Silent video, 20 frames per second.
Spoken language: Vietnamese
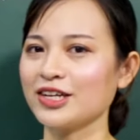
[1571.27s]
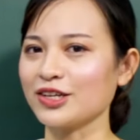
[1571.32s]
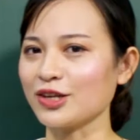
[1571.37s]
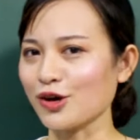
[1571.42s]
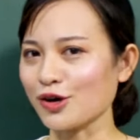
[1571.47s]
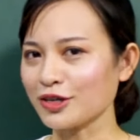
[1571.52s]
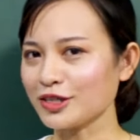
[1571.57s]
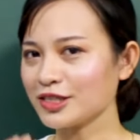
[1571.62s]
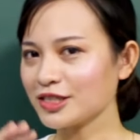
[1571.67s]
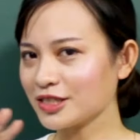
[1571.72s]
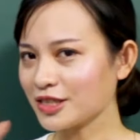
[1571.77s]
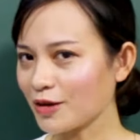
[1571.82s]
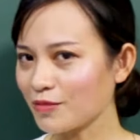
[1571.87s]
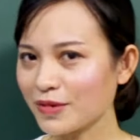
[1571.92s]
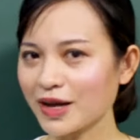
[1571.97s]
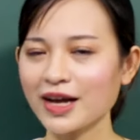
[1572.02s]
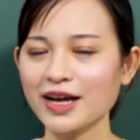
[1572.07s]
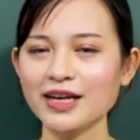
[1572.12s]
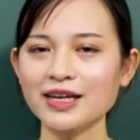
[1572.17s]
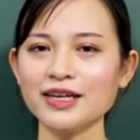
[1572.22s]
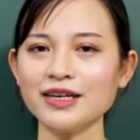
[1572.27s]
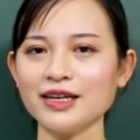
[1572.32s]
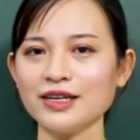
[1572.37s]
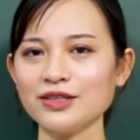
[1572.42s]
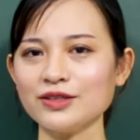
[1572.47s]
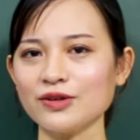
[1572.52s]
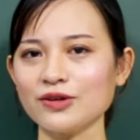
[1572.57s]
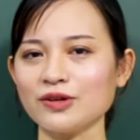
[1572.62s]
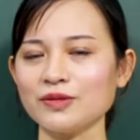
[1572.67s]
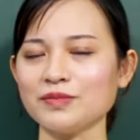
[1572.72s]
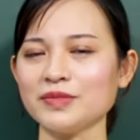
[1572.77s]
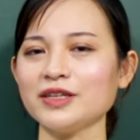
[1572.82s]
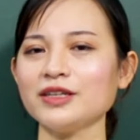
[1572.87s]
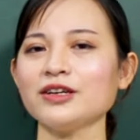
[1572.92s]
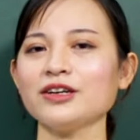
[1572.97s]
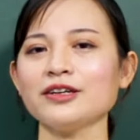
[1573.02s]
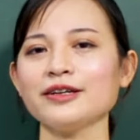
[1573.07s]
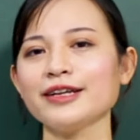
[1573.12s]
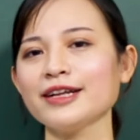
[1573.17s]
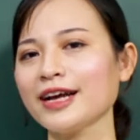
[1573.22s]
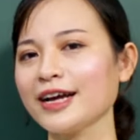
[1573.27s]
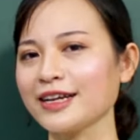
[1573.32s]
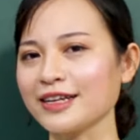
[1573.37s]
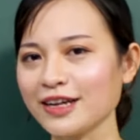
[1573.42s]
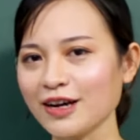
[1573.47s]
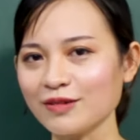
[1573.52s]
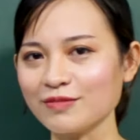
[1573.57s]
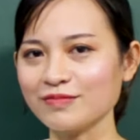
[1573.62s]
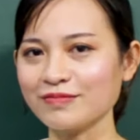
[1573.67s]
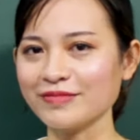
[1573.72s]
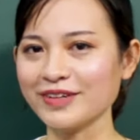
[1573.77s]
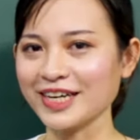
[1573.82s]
Nói xong hai cái đấy rồi mới nói đến hành động